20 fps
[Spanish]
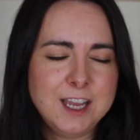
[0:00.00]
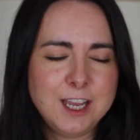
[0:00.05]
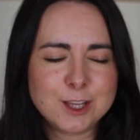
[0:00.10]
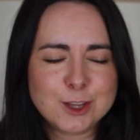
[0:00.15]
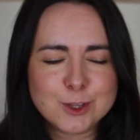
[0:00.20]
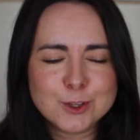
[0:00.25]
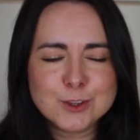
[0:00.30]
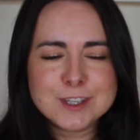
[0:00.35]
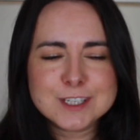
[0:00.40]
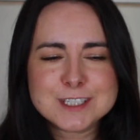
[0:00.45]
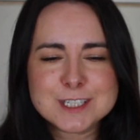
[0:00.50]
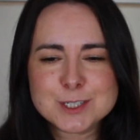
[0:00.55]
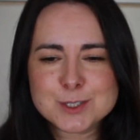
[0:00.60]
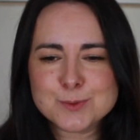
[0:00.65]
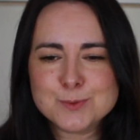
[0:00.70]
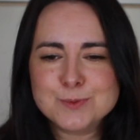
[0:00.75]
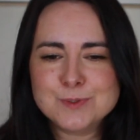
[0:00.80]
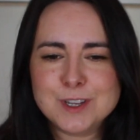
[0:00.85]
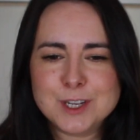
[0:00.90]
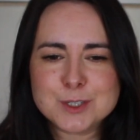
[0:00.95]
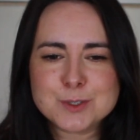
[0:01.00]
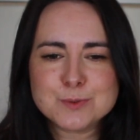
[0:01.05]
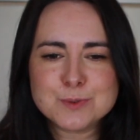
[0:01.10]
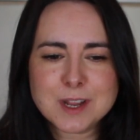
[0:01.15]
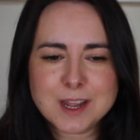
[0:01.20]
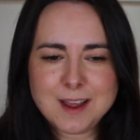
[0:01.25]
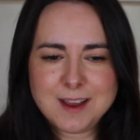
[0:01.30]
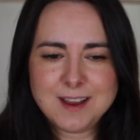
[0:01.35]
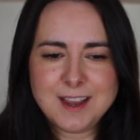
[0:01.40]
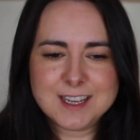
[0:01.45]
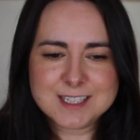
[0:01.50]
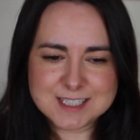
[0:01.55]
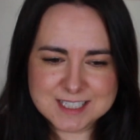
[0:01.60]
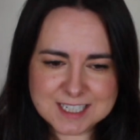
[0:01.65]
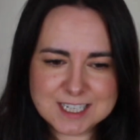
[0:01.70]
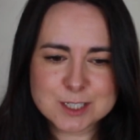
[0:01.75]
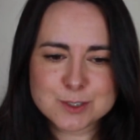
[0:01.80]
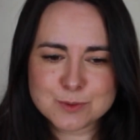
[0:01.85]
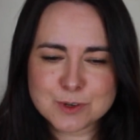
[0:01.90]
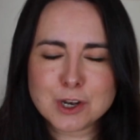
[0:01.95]
Entonces es, un, es, una,
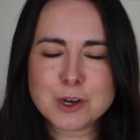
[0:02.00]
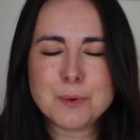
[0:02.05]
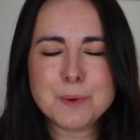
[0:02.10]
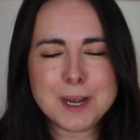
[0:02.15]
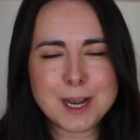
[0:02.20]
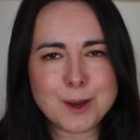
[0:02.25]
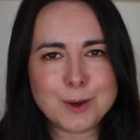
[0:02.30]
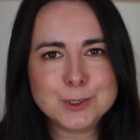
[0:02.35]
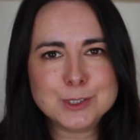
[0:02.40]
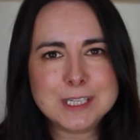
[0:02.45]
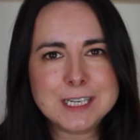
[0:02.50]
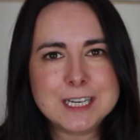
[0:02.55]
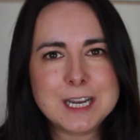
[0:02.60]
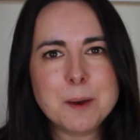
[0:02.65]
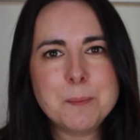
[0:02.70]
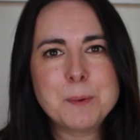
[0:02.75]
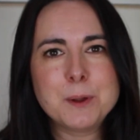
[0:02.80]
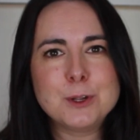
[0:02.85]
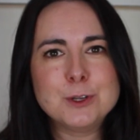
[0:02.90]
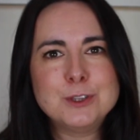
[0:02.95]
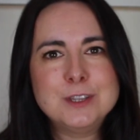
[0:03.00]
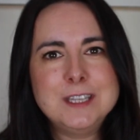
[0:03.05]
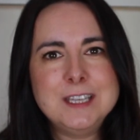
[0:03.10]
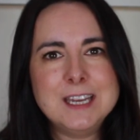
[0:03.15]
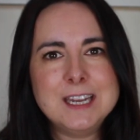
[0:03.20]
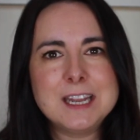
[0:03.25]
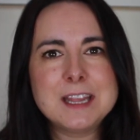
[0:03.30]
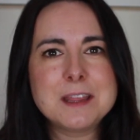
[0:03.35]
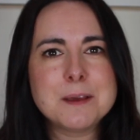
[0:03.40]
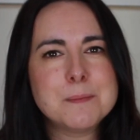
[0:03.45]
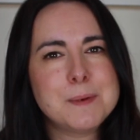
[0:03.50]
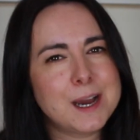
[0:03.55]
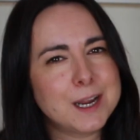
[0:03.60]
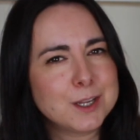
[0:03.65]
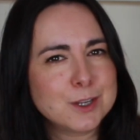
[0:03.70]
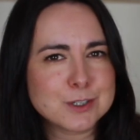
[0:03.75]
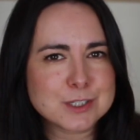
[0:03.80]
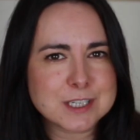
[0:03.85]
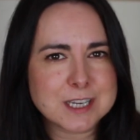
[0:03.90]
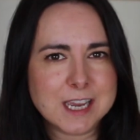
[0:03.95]
sí, es una novela gótica, pero tiene de
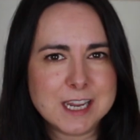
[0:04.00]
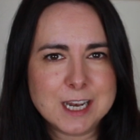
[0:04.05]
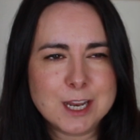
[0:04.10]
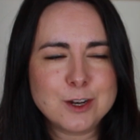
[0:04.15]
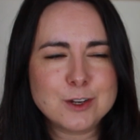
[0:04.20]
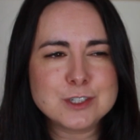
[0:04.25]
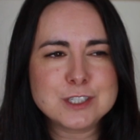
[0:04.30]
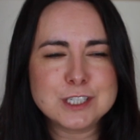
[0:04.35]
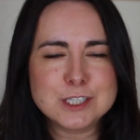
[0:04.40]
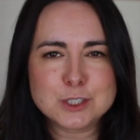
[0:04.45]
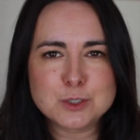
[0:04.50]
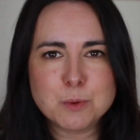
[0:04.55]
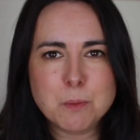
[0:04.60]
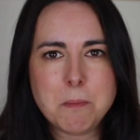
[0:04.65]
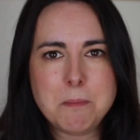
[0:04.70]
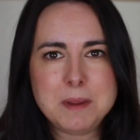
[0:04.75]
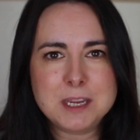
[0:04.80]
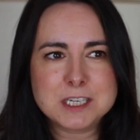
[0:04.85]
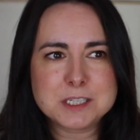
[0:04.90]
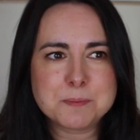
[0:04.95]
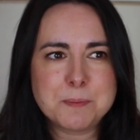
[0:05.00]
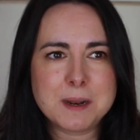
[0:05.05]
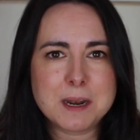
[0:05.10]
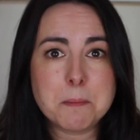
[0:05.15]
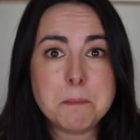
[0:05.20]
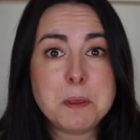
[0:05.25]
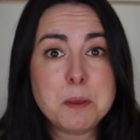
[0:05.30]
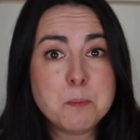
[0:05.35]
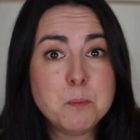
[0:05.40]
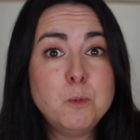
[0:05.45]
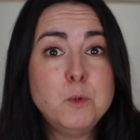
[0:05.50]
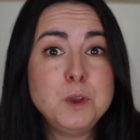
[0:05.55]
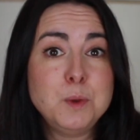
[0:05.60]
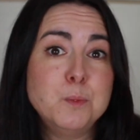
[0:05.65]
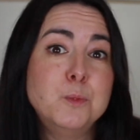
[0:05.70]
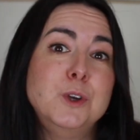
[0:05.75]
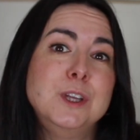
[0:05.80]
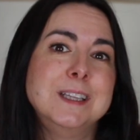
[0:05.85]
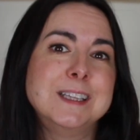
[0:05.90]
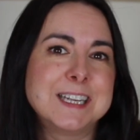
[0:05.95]
varios géneros y es un mix para mí muy,
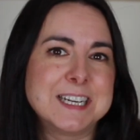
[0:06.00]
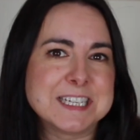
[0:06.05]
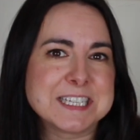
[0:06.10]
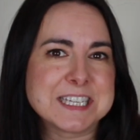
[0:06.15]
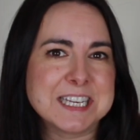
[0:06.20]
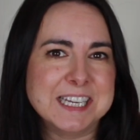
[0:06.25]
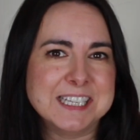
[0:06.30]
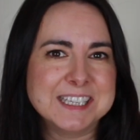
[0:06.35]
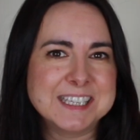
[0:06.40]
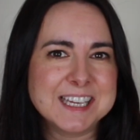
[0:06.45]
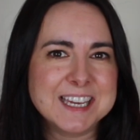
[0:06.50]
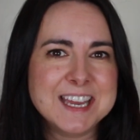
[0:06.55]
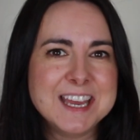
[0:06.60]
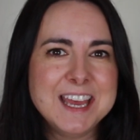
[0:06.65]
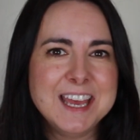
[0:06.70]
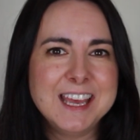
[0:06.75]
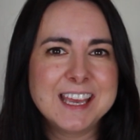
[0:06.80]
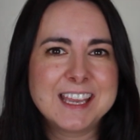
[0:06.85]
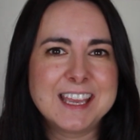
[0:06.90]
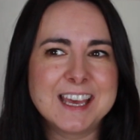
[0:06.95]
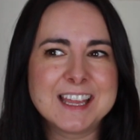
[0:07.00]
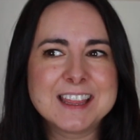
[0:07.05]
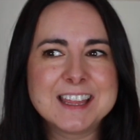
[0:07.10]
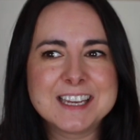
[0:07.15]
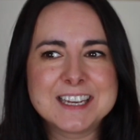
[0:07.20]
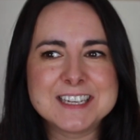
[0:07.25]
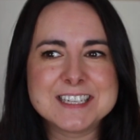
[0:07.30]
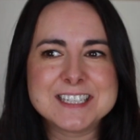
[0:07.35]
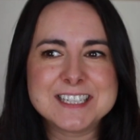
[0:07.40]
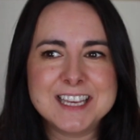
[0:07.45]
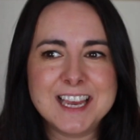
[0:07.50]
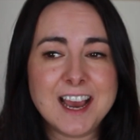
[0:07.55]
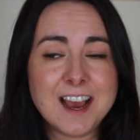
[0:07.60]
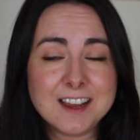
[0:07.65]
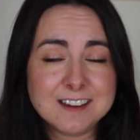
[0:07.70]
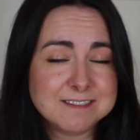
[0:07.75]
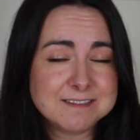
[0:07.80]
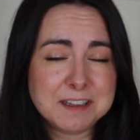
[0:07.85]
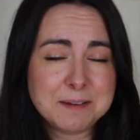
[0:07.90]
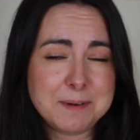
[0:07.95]
muy interesante que hace que
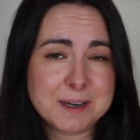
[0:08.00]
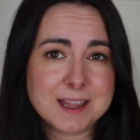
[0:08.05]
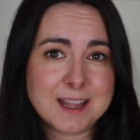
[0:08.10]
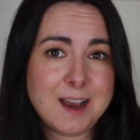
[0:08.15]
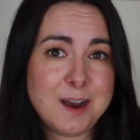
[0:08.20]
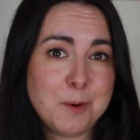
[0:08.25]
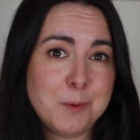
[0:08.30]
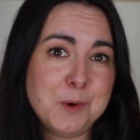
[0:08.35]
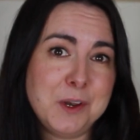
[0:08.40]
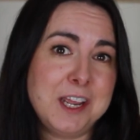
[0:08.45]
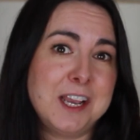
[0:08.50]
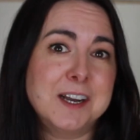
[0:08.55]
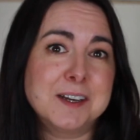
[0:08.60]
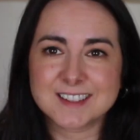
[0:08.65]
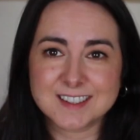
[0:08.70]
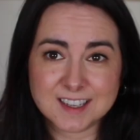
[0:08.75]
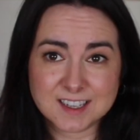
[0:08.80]
sea de verdad única.